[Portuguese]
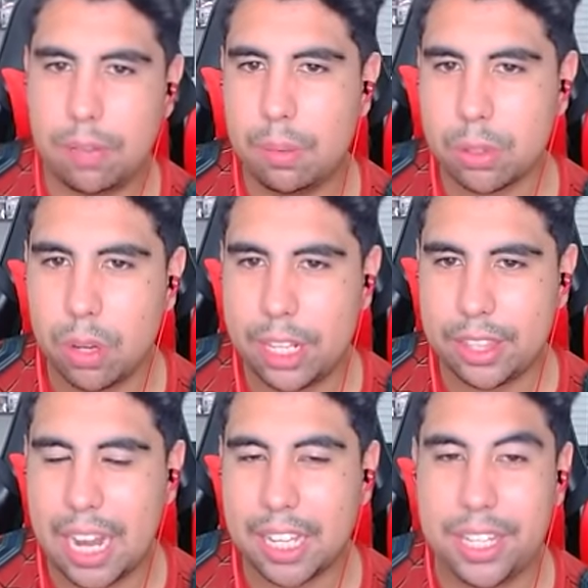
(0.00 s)
vamos
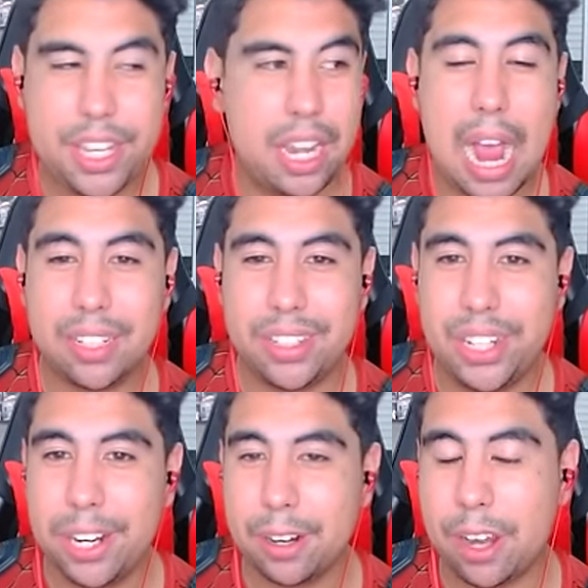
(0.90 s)
roletar aqui a
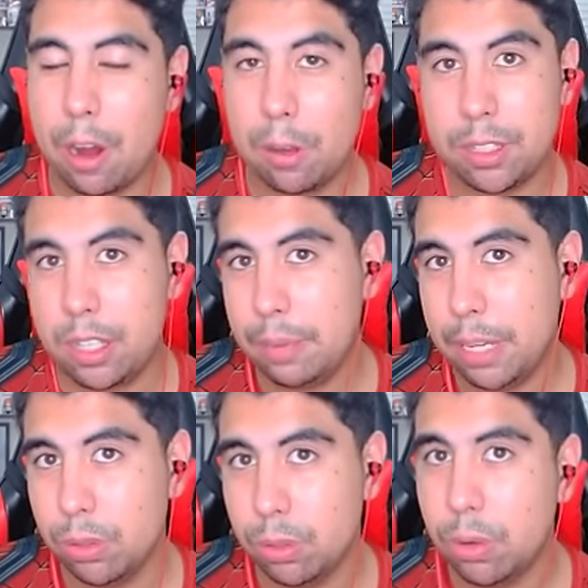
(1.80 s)
tier que é acima
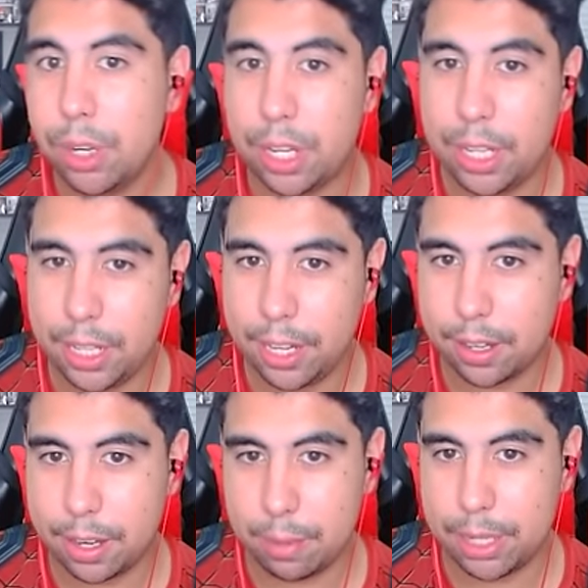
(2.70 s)
do, do Curirim, né,
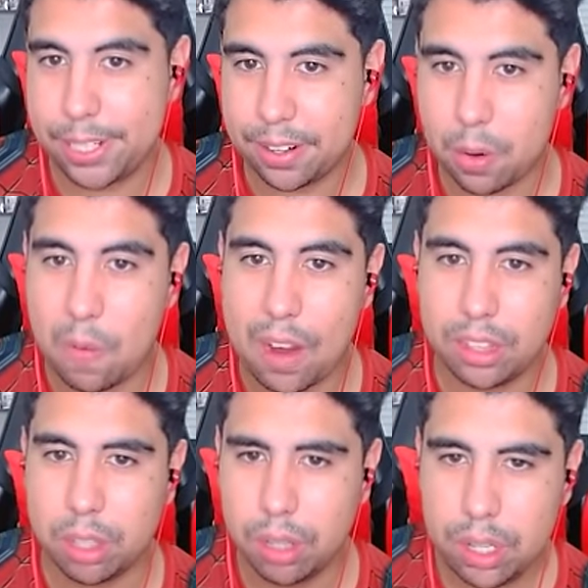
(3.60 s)
aqui é uma tier 4.